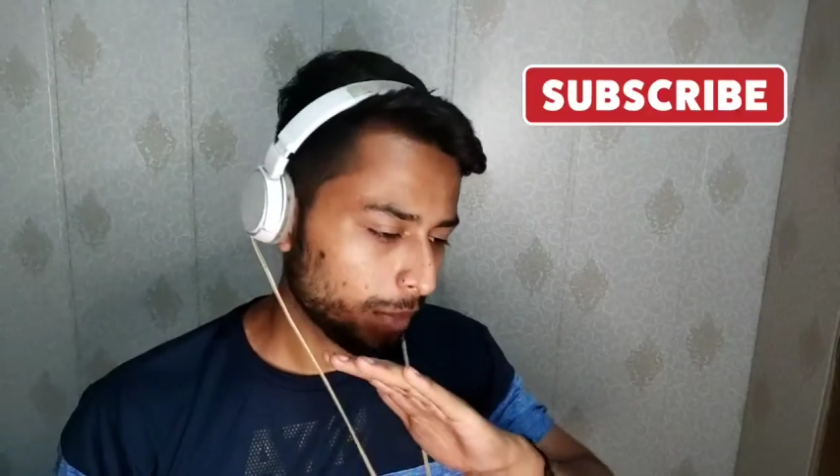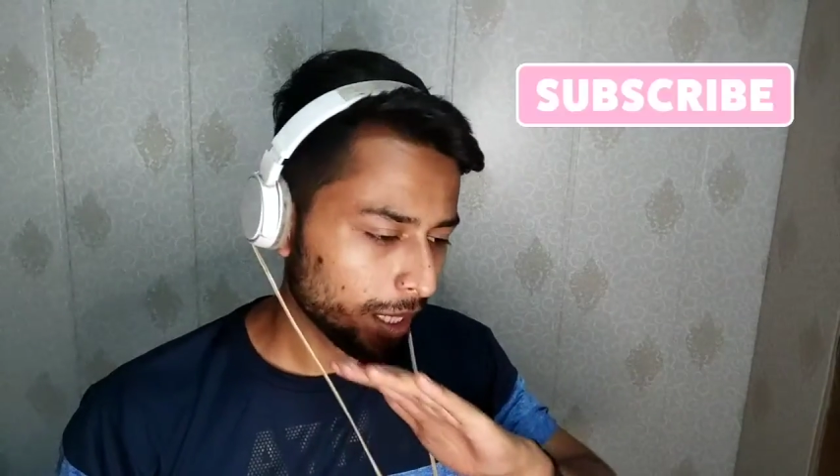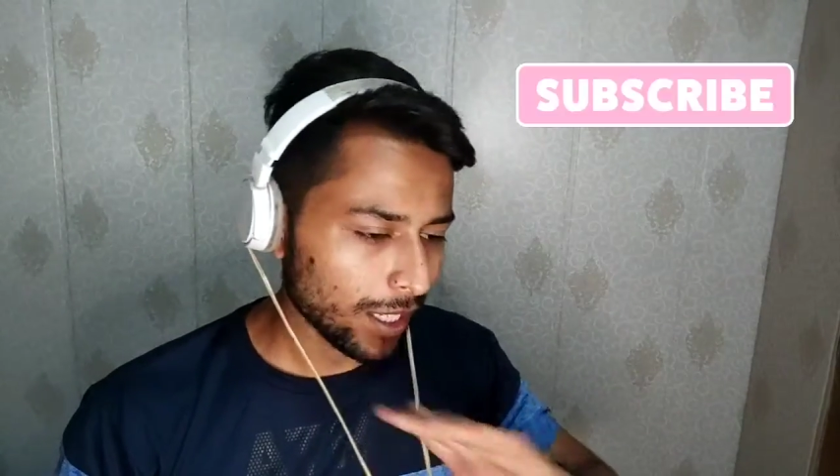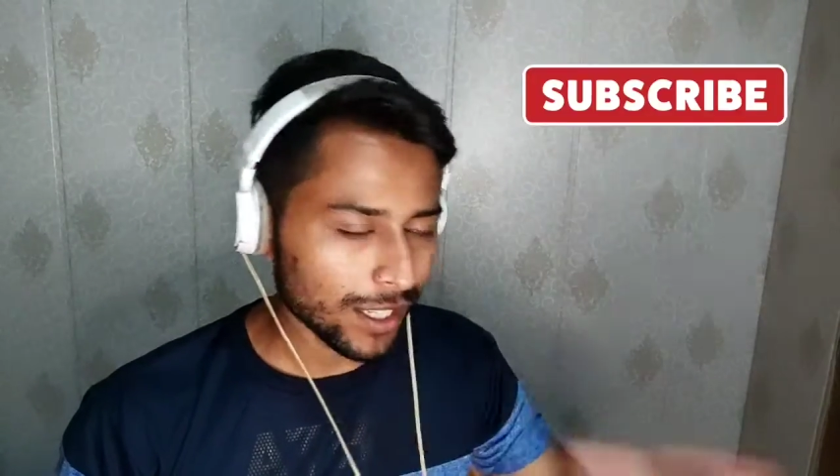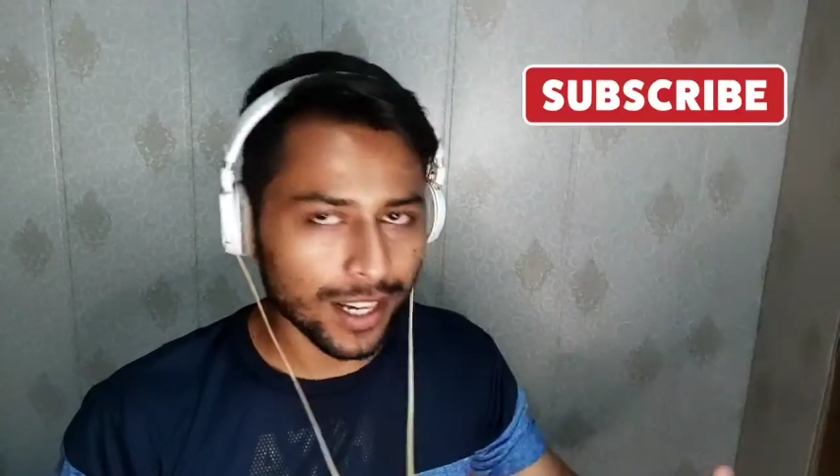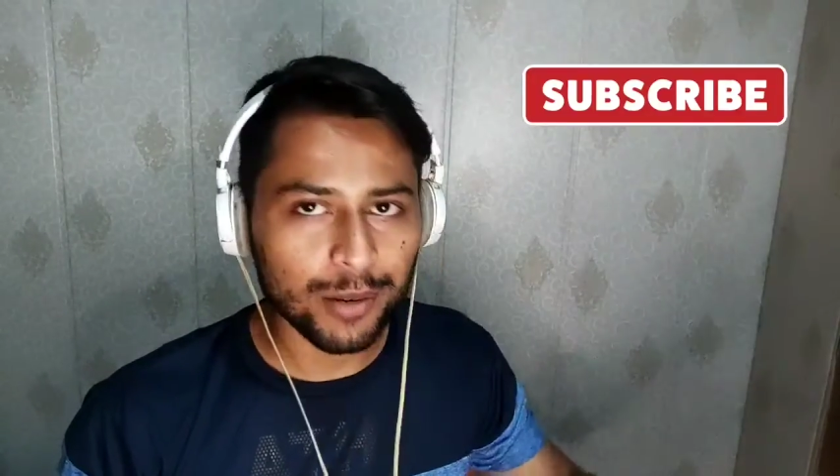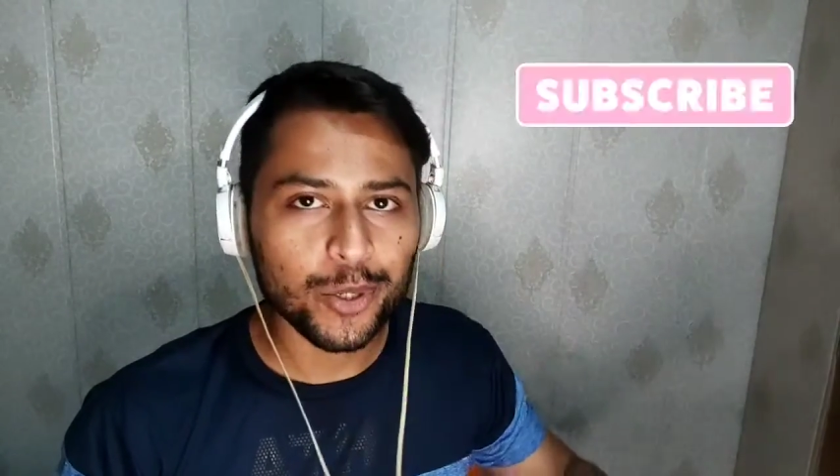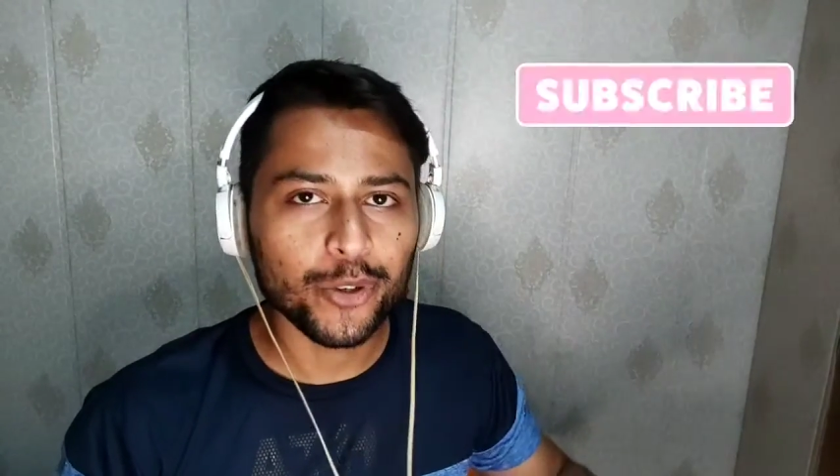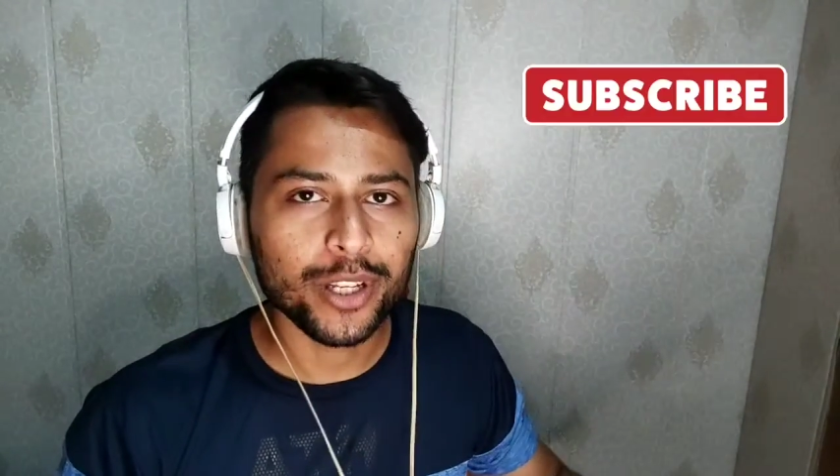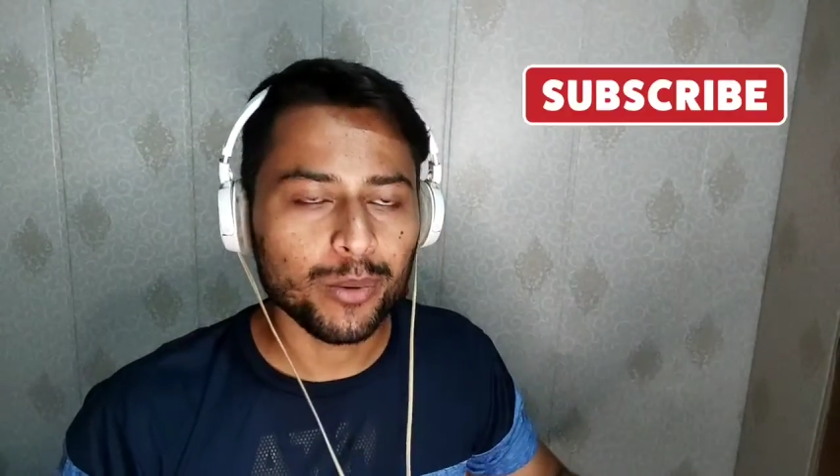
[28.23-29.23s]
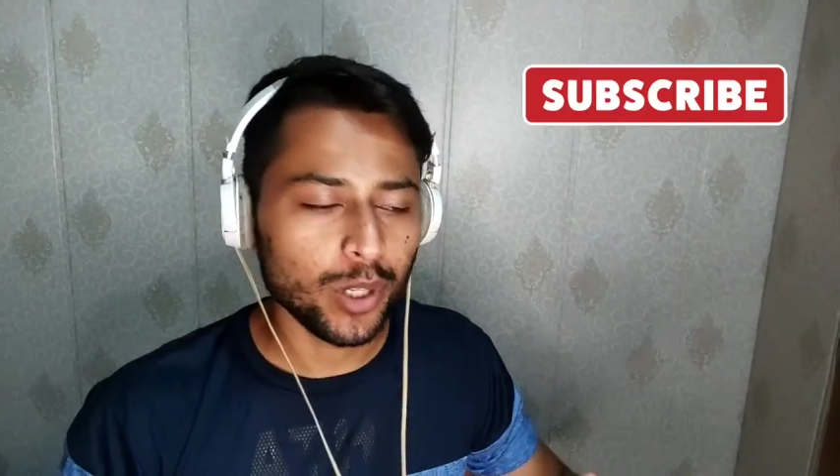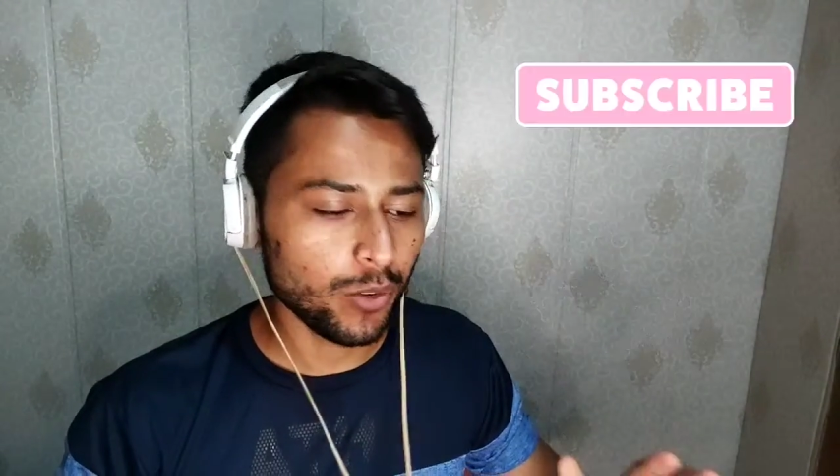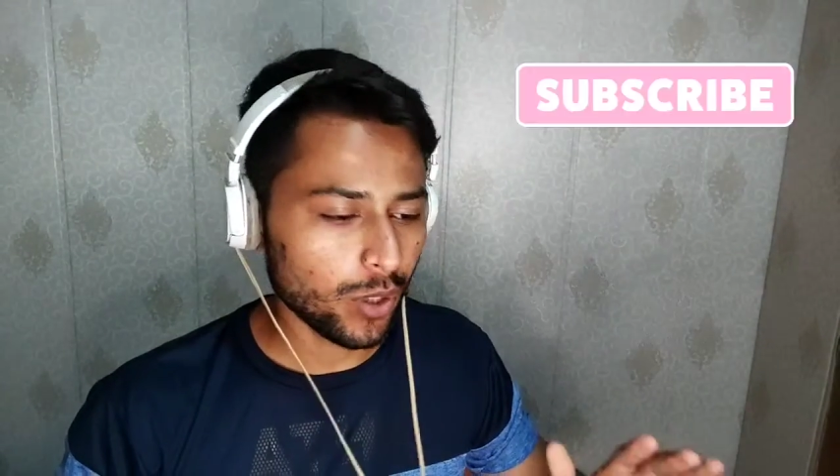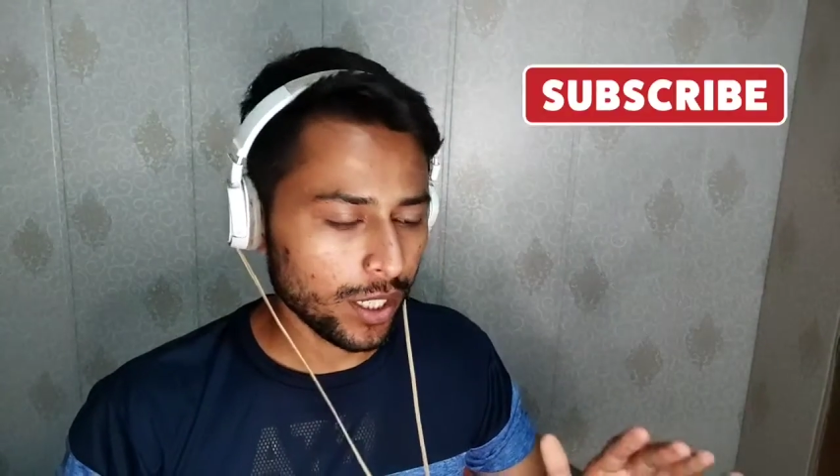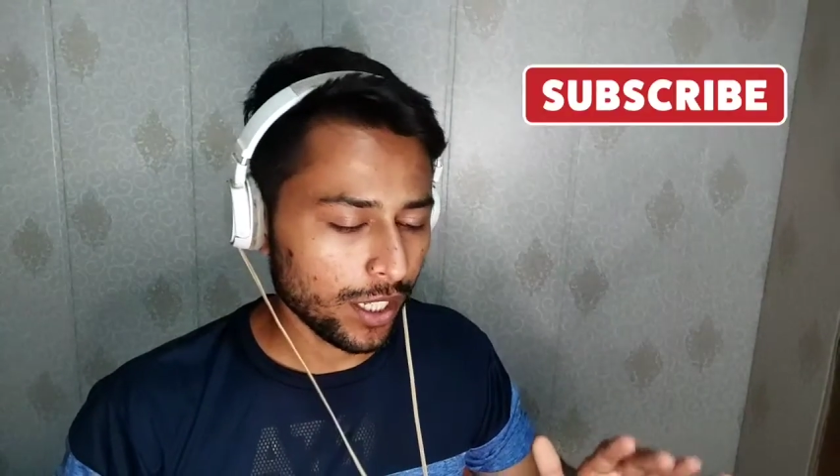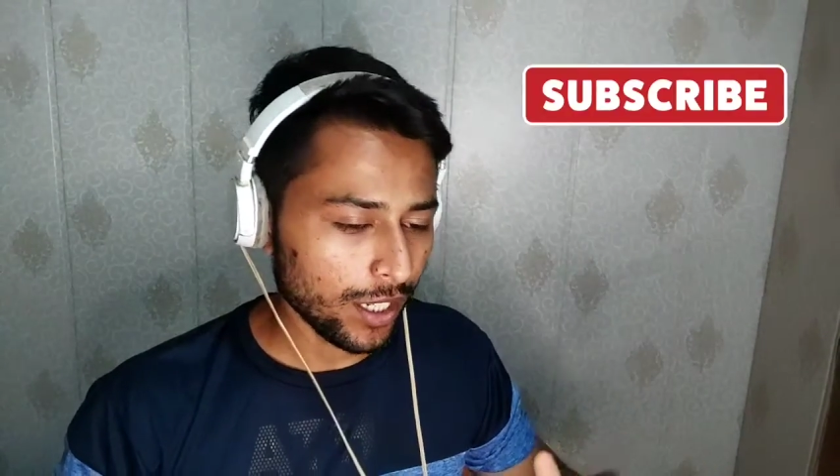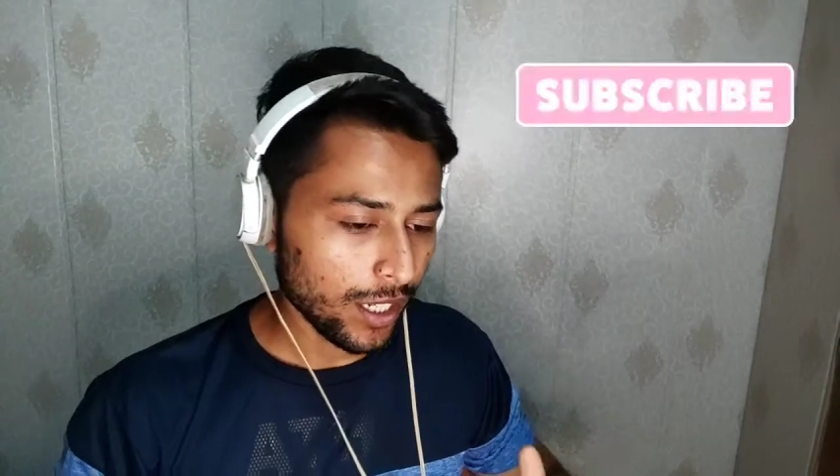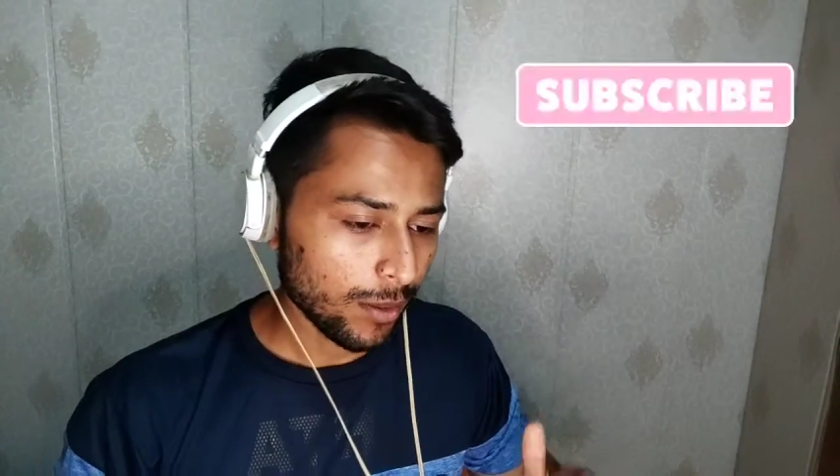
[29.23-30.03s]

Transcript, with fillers: मट्टी ख़राब ही हो रही है बॉलीवुड की